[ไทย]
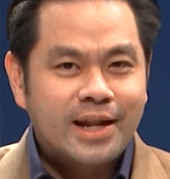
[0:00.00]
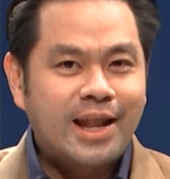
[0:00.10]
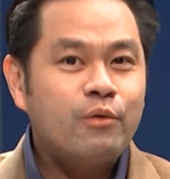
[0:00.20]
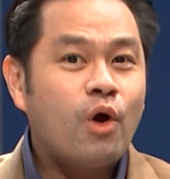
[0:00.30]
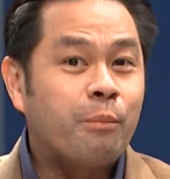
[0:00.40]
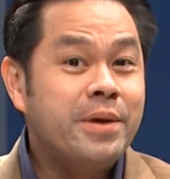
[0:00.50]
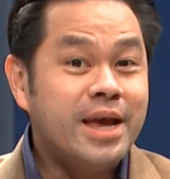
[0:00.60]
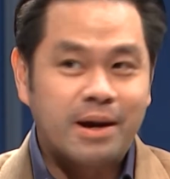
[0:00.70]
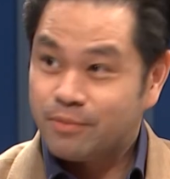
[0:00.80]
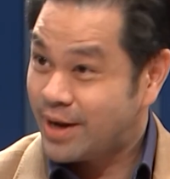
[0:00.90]
แล้วดอก
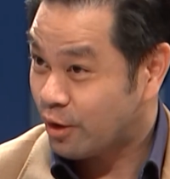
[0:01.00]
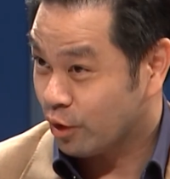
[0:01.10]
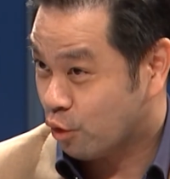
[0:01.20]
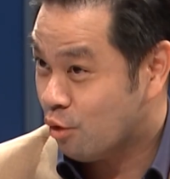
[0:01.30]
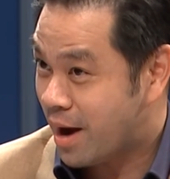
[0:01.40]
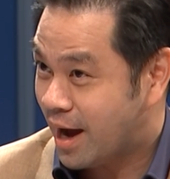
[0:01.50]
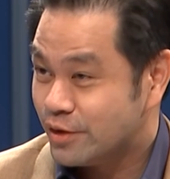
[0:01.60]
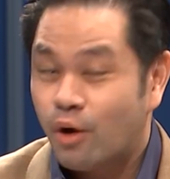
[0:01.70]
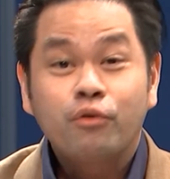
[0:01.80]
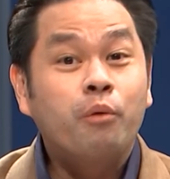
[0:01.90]
เบี้ยแน่นอนกู้มา
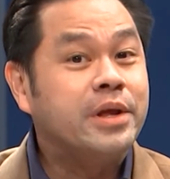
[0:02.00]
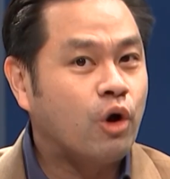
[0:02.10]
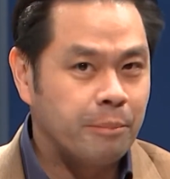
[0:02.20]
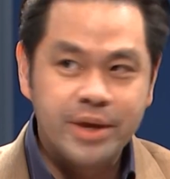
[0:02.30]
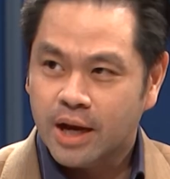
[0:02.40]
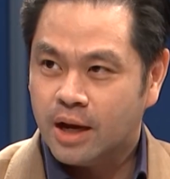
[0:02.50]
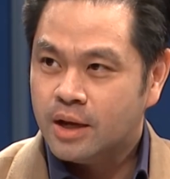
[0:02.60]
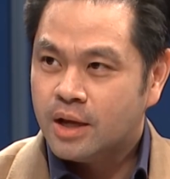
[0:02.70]
ย่อมต้องมีดอกเบี้ย